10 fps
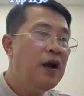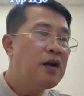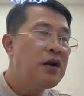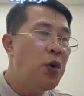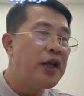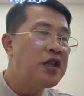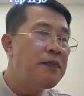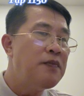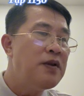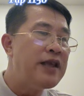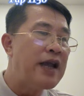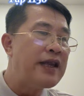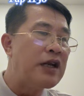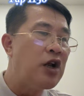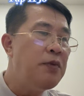Lâu thở tâm nhàn
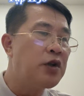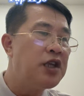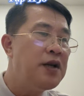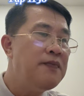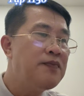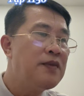nhạt nói một tiếng.